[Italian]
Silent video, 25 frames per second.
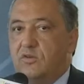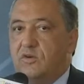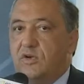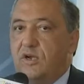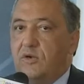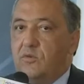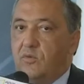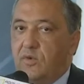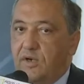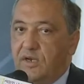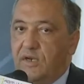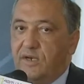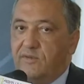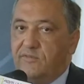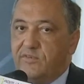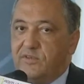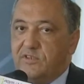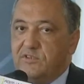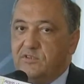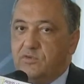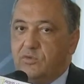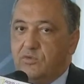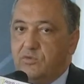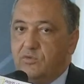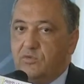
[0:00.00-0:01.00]
che
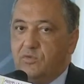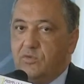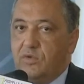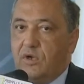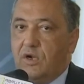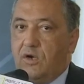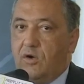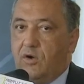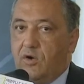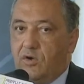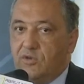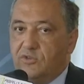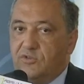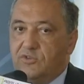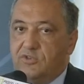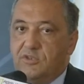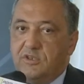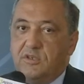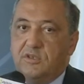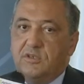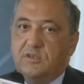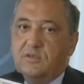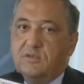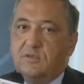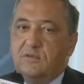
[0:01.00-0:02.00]
quell'infrastruttura
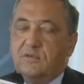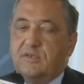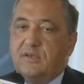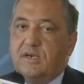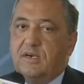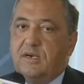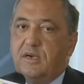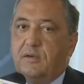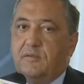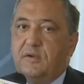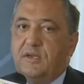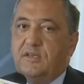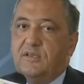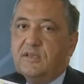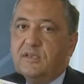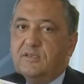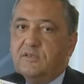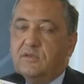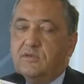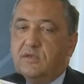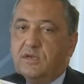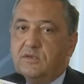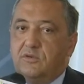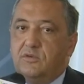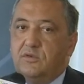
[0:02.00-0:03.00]
oggi, contrariamente a,
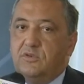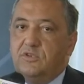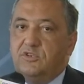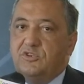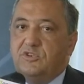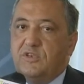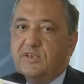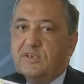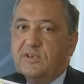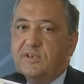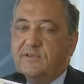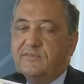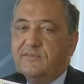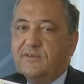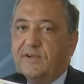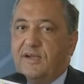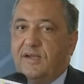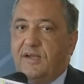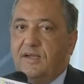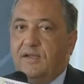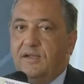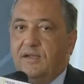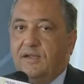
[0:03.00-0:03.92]
a, 12 anni fa,